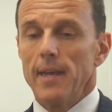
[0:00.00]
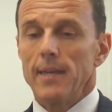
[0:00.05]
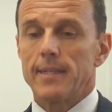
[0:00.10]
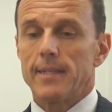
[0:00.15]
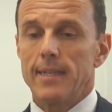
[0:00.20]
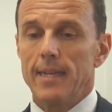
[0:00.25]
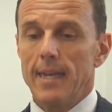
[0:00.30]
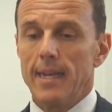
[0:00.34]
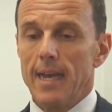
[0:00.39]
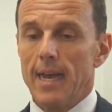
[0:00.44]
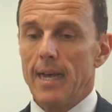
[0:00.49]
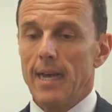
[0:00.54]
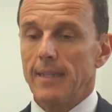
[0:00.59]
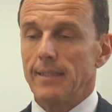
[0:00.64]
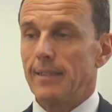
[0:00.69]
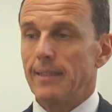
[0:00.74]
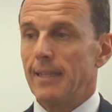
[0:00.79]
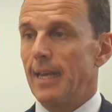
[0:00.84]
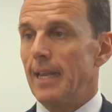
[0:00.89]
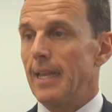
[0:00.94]

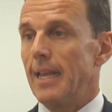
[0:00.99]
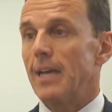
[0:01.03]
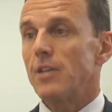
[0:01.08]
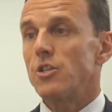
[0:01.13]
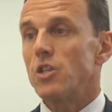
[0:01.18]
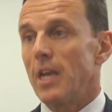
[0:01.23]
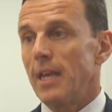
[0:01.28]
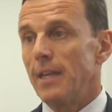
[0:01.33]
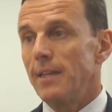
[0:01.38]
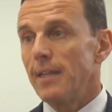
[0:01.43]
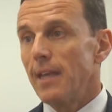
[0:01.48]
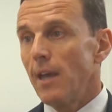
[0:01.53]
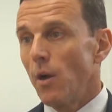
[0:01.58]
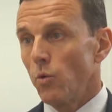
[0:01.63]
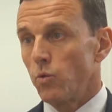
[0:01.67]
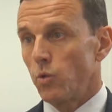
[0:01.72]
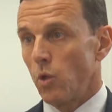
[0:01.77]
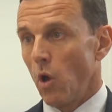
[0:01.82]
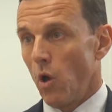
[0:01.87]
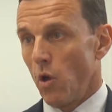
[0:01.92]
sia degli agenti
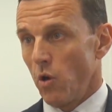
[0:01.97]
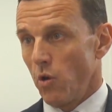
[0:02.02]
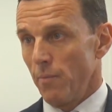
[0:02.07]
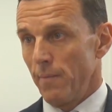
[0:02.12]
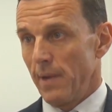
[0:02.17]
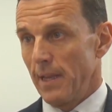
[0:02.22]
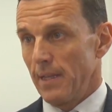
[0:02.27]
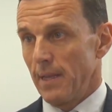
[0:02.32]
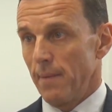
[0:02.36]
autonomi